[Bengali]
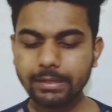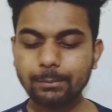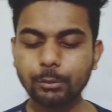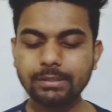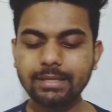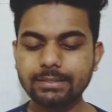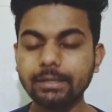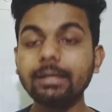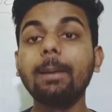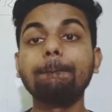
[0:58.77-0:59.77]
এরপরে কি আছে
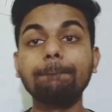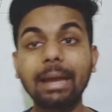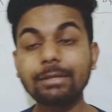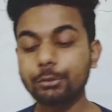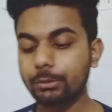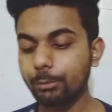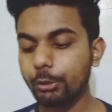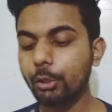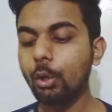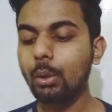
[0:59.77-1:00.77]
ব্যঞ্জন
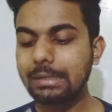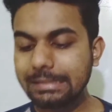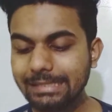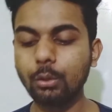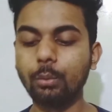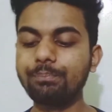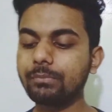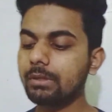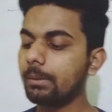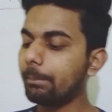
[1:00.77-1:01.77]
বর্ণ লিখো
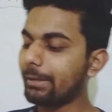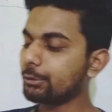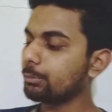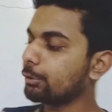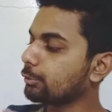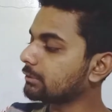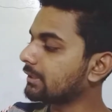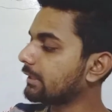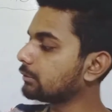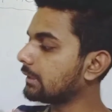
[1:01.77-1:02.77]
ব্যঞ্জন বর্ণ কোথা
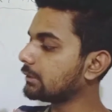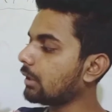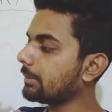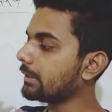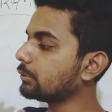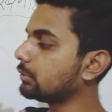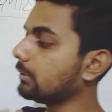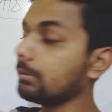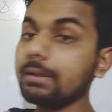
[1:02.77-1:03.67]
থেকে কোথায় লিখতে হবে দেখো তো